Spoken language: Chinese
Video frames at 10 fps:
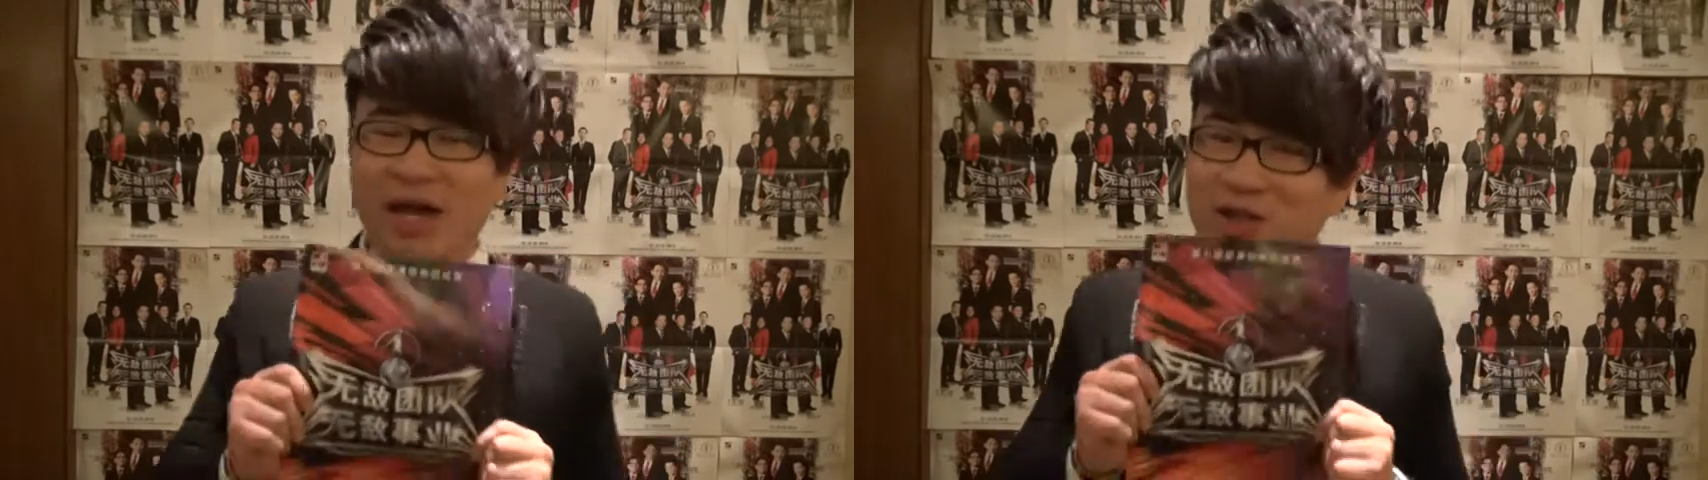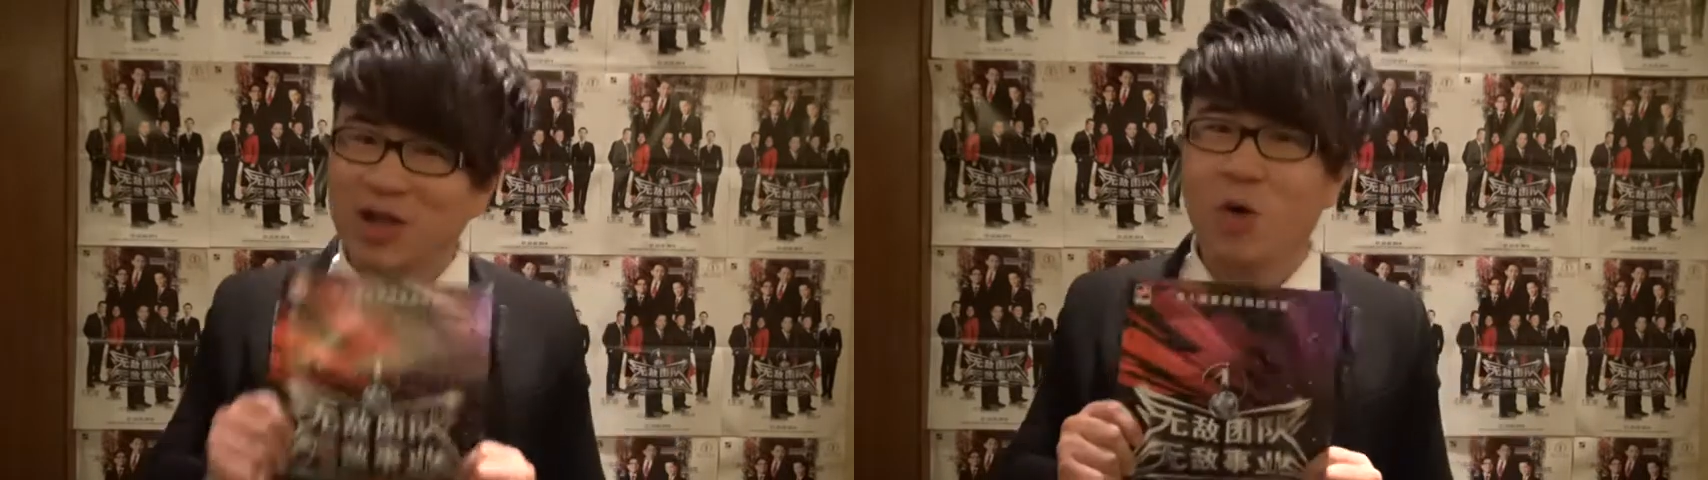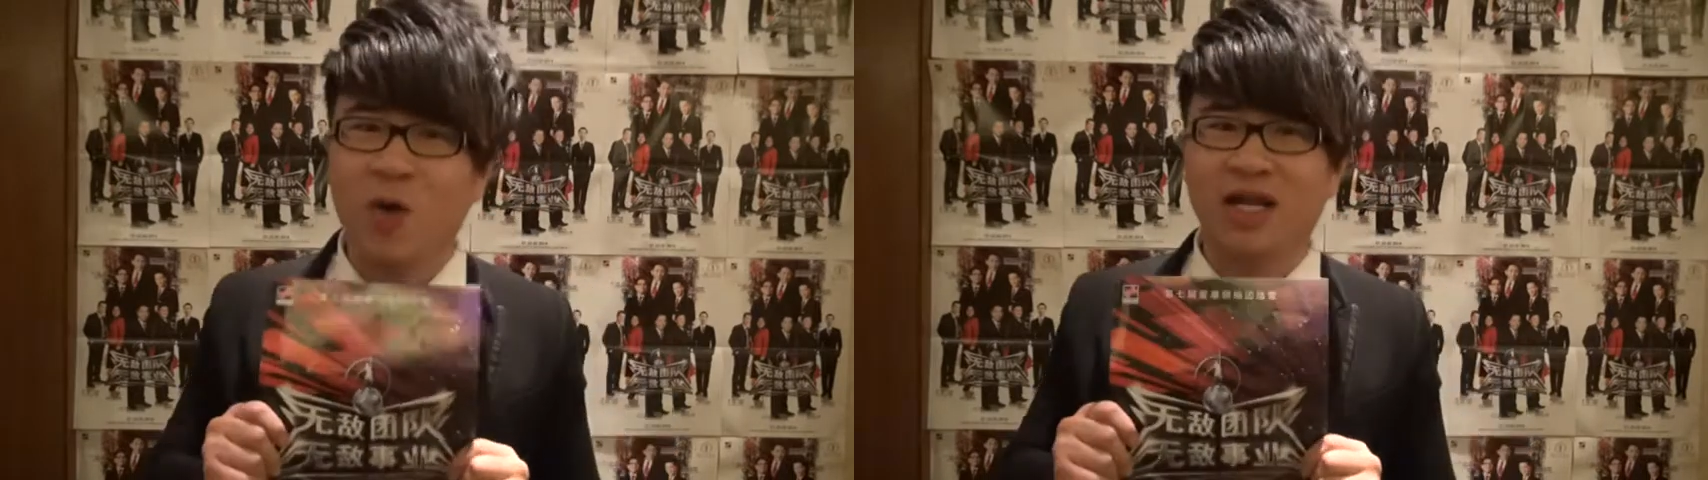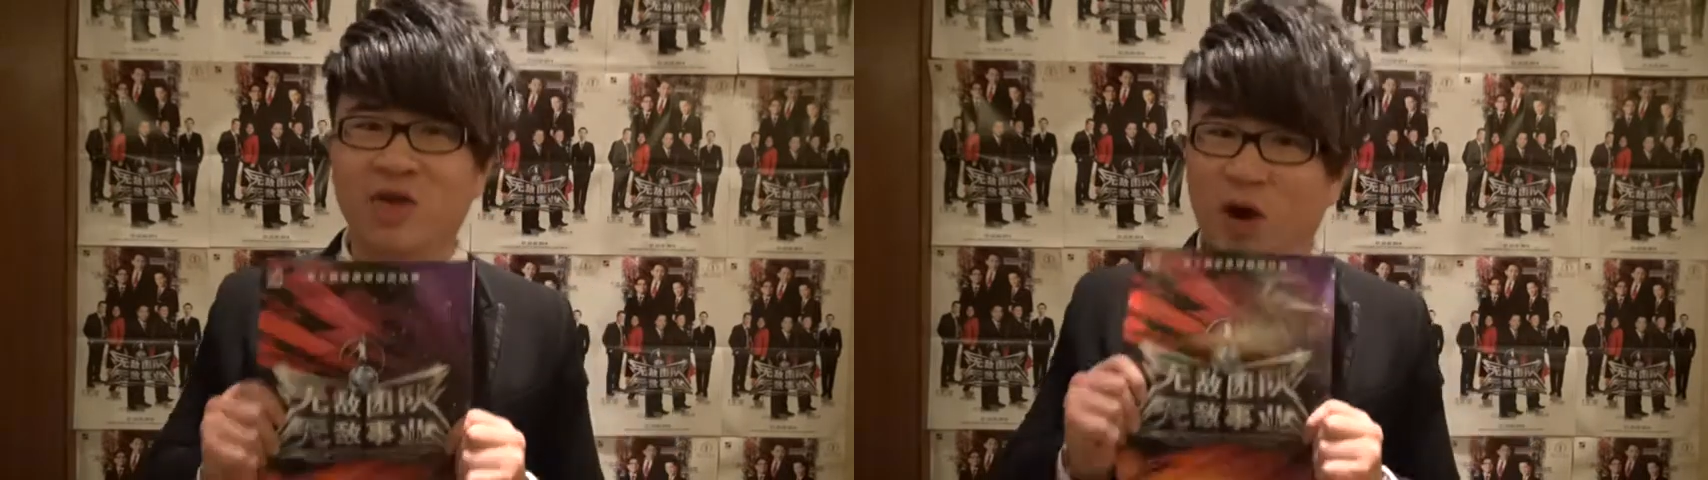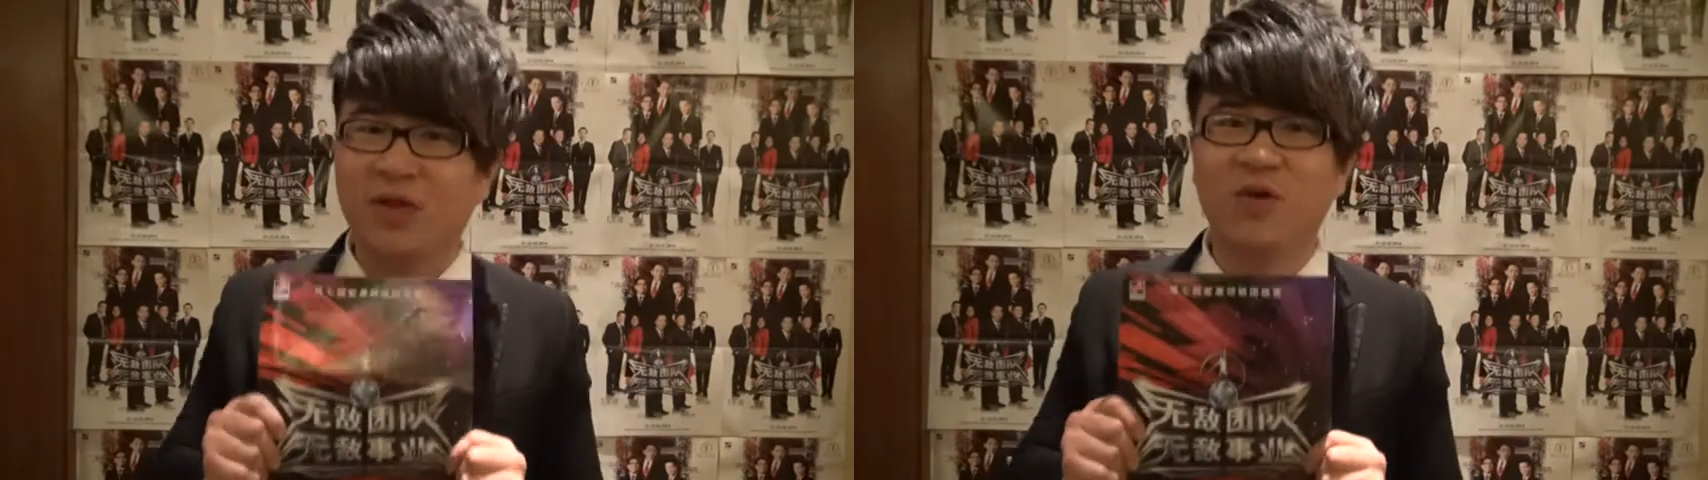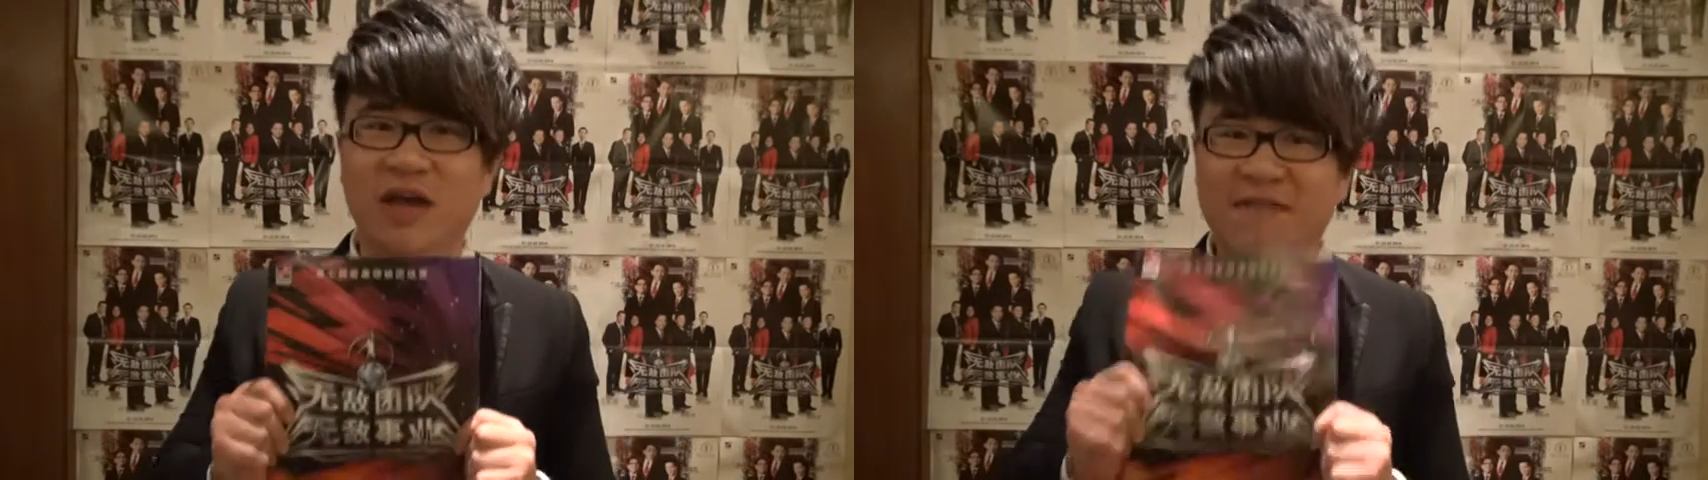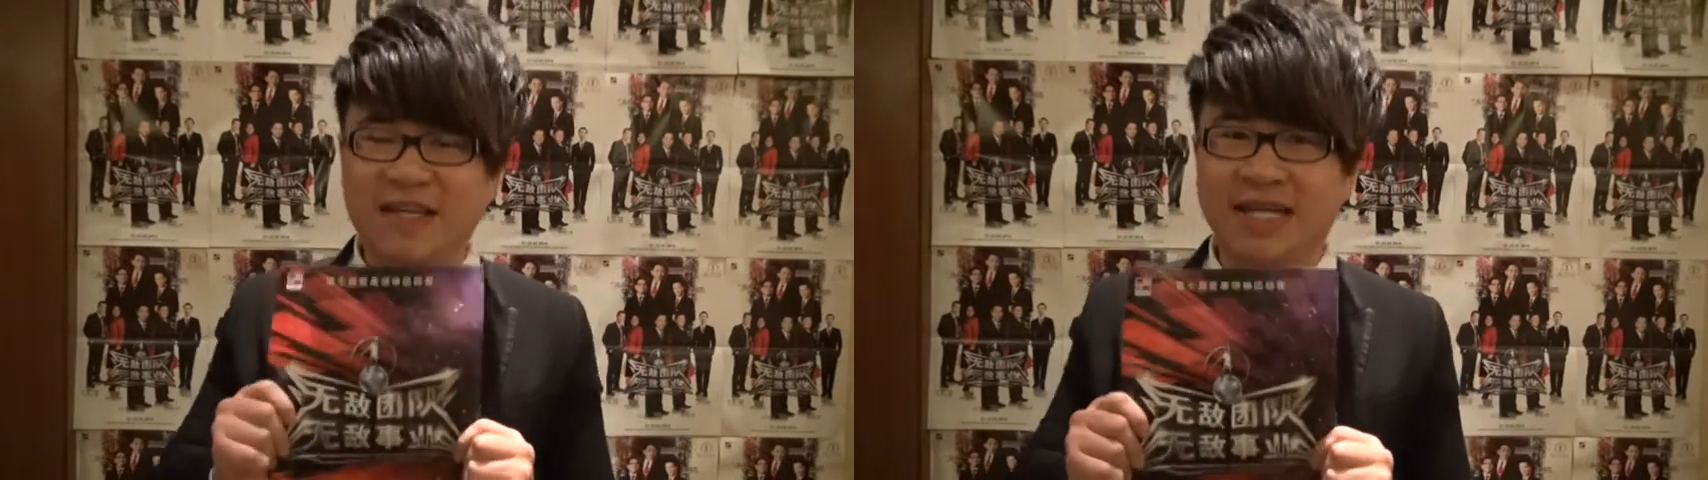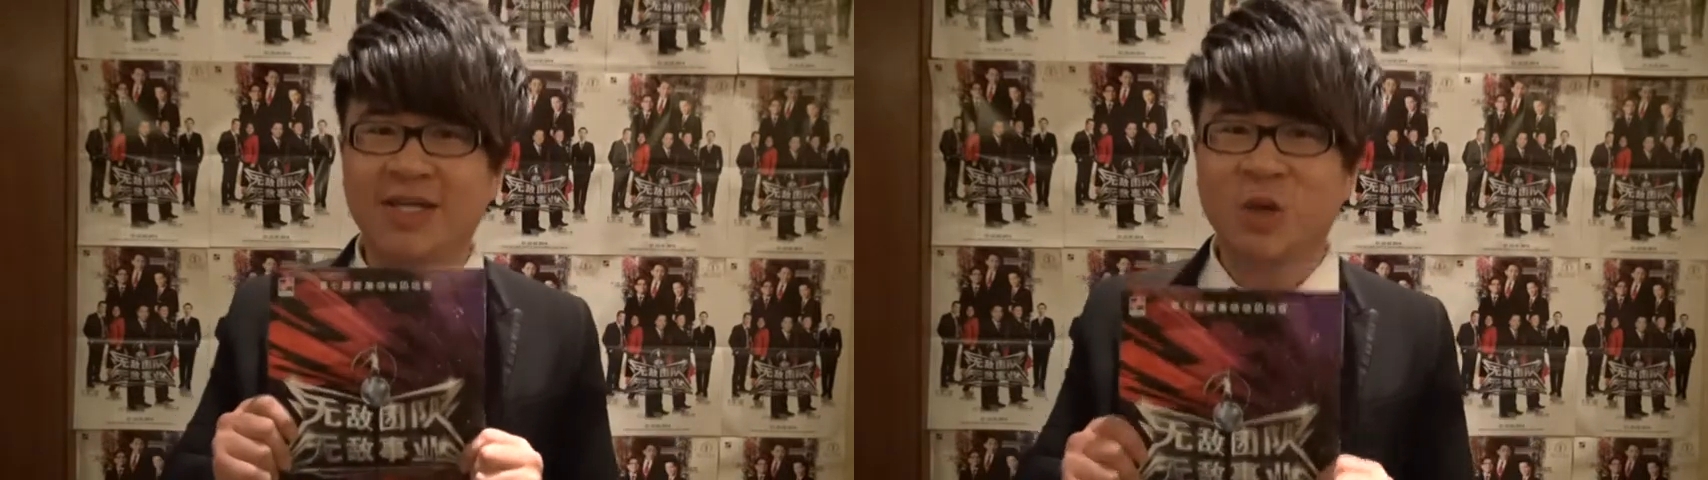而对我的团队也非
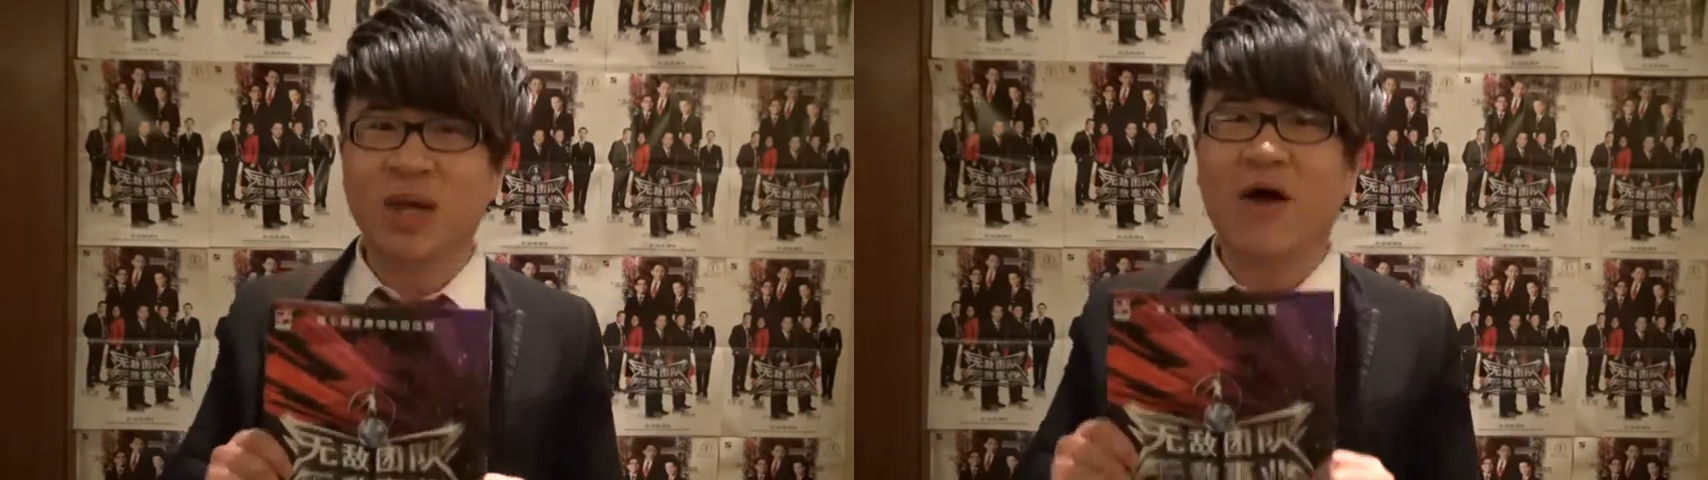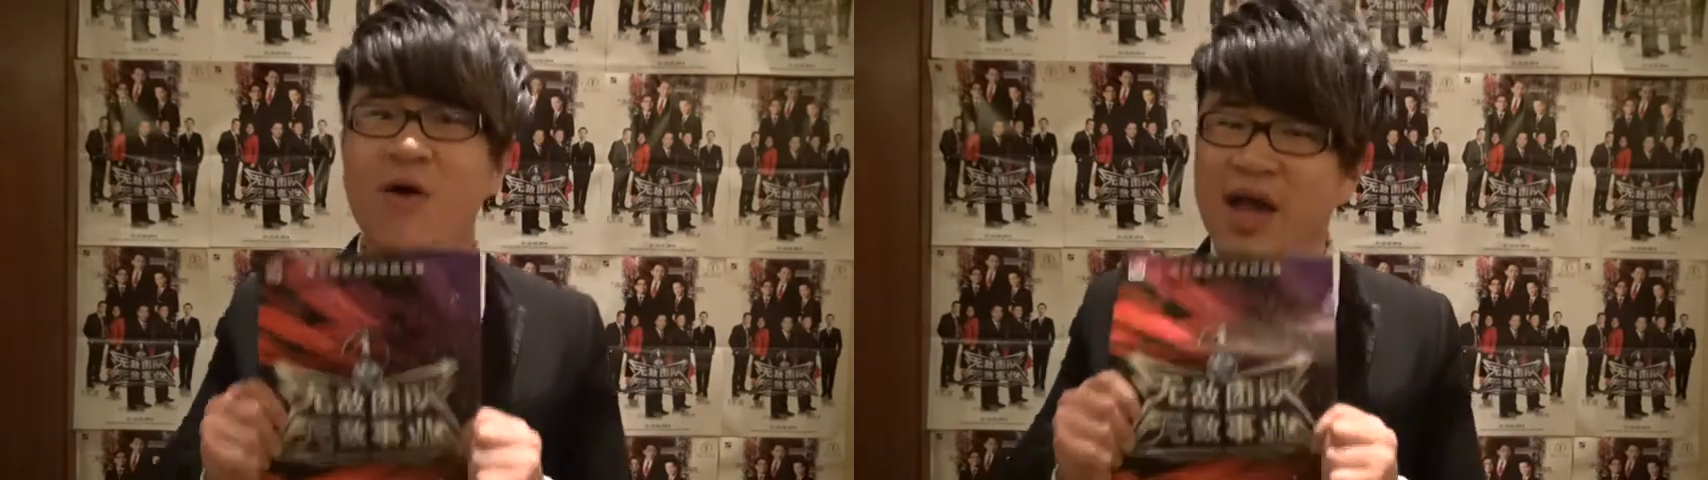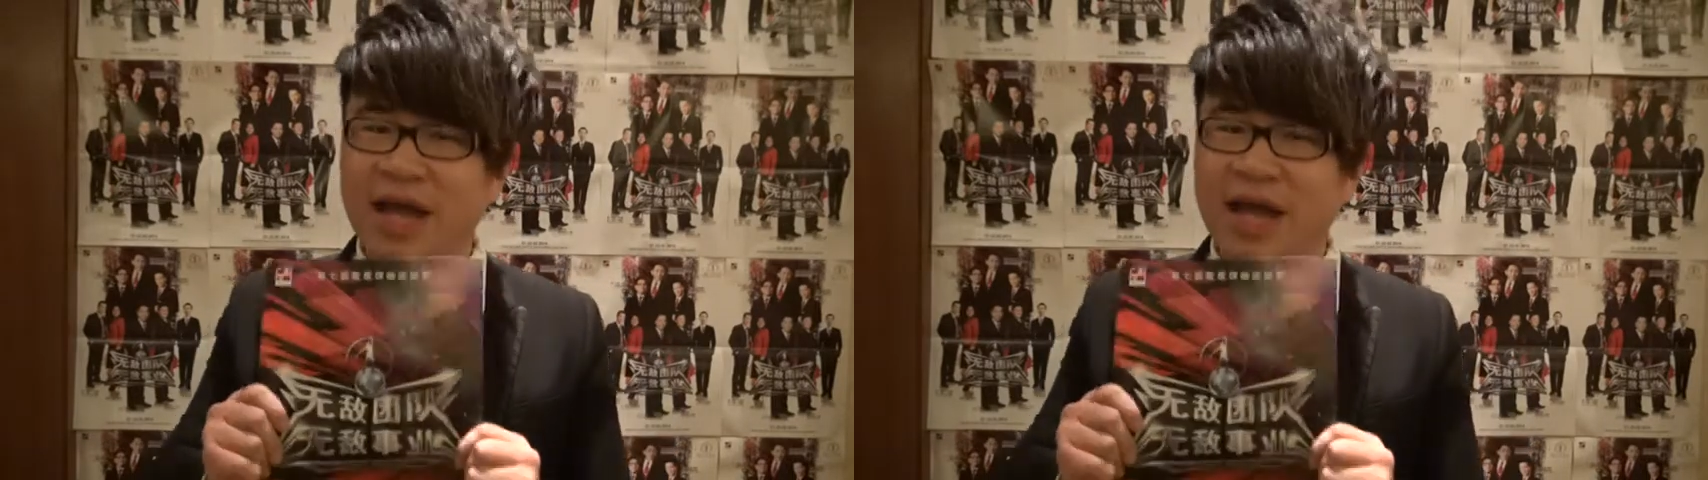常的重要。